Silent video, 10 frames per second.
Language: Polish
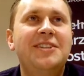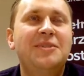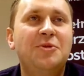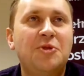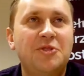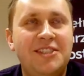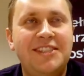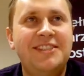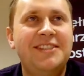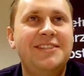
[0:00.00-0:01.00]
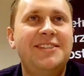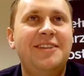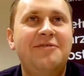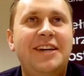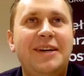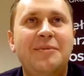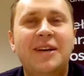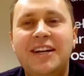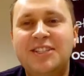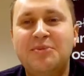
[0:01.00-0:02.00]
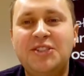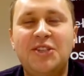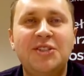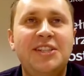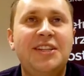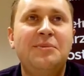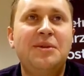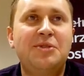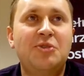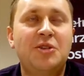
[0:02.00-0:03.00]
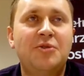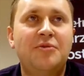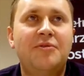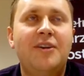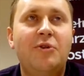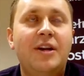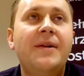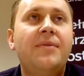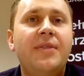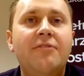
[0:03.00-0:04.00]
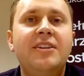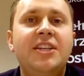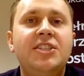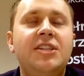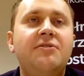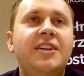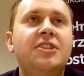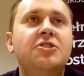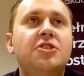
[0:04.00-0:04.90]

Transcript: żeby łączyć się z serwerem, żeby strony się nam nie przeładowywały. Nawet jeśli większość